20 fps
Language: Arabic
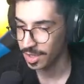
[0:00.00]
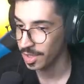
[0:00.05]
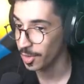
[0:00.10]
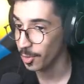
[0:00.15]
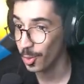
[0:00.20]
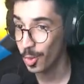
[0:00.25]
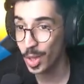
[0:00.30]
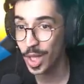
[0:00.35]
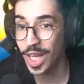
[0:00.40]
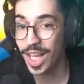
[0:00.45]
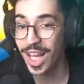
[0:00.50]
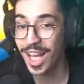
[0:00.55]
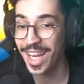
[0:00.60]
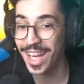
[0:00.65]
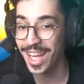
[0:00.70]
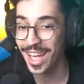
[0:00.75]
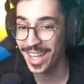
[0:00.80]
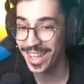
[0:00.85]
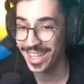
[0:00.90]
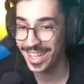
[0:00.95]
والله
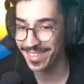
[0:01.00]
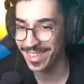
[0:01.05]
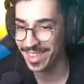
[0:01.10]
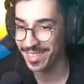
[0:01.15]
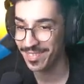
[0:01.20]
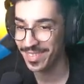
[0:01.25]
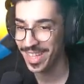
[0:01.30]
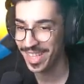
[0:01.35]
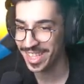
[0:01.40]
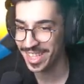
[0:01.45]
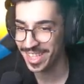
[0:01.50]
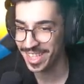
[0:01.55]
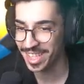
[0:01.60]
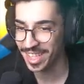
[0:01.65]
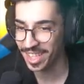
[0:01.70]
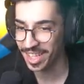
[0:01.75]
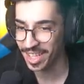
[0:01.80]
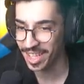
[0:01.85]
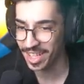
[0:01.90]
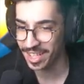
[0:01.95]
العظيم كمية
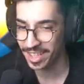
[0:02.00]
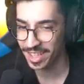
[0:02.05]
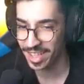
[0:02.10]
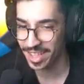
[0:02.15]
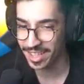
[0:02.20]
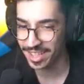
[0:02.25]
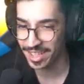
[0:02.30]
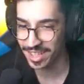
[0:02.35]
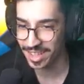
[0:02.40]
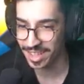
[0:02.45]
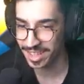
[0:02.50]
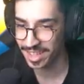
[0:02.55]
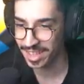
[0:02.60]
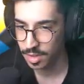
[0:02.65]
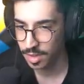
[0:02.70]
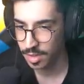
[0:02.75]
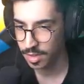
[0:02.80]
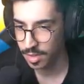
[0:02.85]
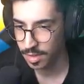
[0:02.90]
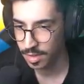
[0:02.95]
استقعاد يا ساتر
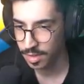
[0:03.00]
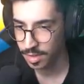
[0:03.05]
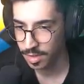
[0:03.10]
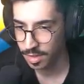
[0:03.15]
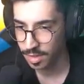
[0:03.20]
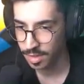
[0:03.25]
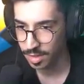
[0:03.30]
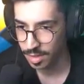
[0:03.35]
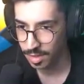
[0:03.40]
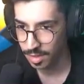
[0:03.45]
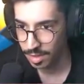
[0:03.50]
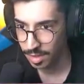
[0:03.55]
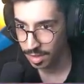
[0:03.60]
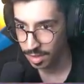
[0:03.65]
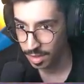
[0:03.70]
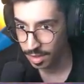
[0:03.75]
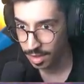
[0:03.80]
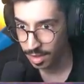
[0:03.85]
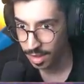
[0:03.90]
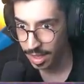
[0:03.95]

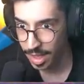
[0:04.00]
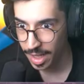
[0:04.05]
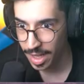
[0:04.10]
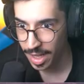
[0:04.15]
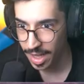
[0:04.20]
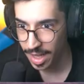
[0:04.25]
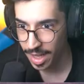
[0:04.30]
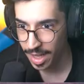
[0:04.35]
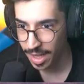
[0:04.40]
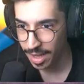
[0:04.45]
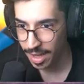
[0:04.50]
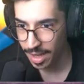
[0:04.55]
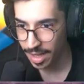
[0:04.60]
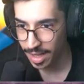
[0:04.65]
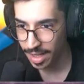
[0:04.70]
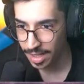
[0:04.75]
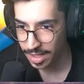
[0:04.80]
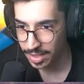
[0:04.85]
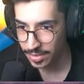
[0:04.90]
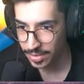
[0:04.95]
آه،
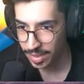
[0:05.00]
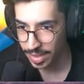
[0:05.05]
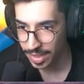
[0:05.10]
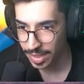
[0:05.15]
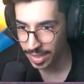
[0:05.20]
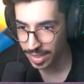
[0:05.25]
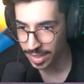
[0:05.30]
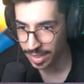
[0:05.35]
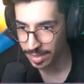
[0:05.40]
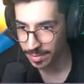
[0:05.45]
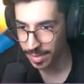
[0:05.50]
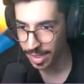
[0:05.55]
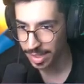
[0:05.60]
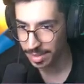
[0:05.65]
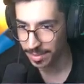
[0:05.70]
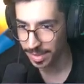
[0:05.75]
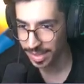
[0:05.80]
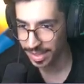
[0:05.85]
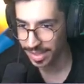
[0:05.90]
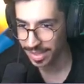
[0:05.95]
ايش في ما
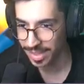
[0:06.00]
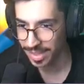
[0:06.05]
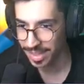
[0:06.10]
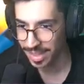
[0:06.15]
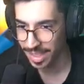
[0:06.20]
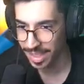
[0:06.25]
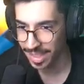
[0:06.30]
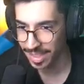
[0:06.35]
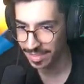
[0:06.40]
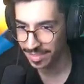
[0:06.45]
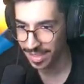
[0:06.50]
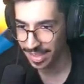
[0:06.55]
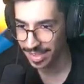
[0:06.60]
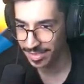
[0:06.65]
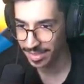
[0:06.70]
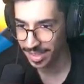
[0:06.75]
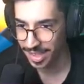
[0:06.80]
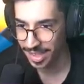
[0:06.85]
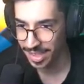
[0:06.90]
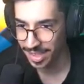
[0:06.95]
تبغى تجي ذي هذا ما
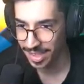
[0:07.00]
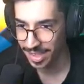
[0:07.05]
تبغى